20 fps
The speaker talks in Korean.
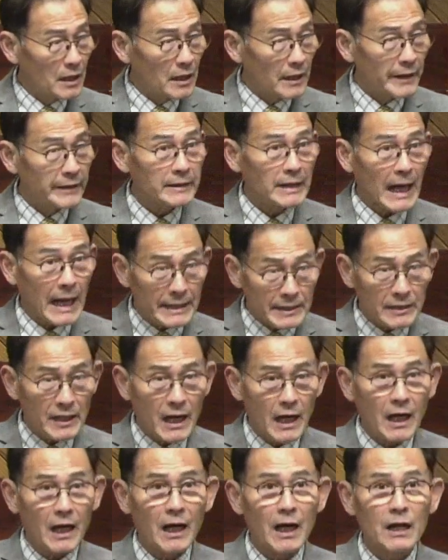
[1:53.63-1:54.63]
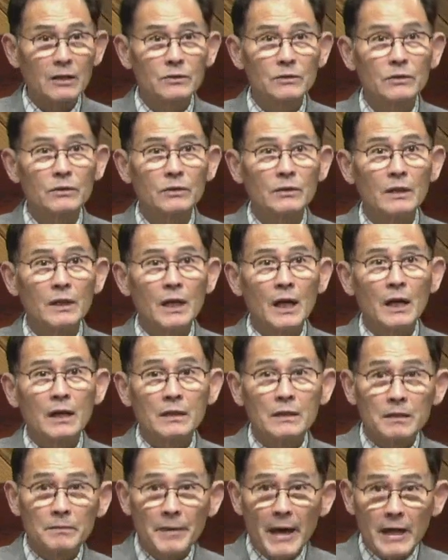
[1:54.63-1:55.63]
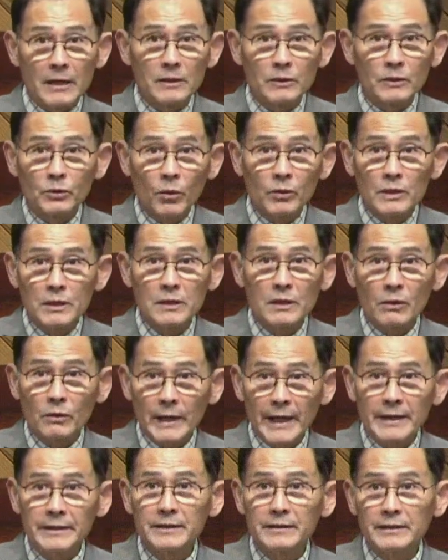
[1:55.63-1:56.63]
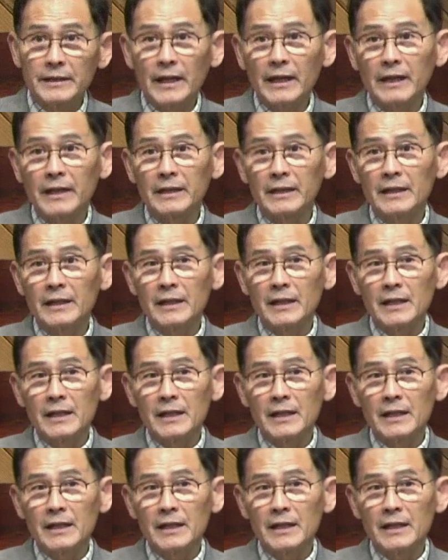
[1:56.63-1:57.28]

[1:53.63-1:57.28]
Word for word: 그래서 아차 하고 그 배를 돌리려고 했는데